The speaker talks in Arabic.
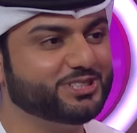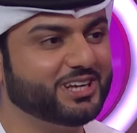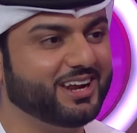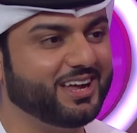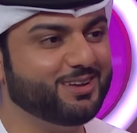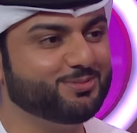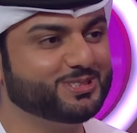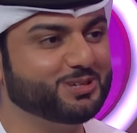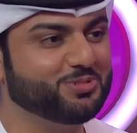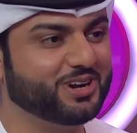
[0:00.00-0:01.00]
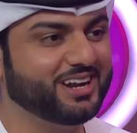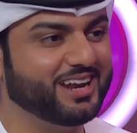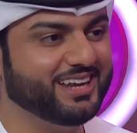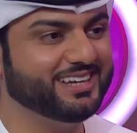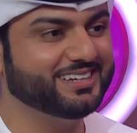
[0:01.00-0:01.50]
ما شاء الله مستمر
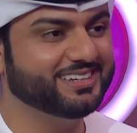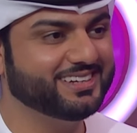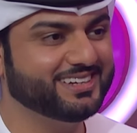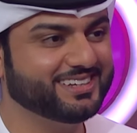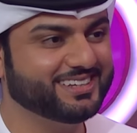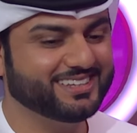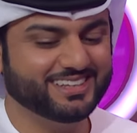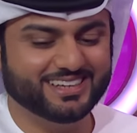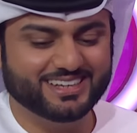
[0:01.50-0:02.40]
للحين جزاك الله خير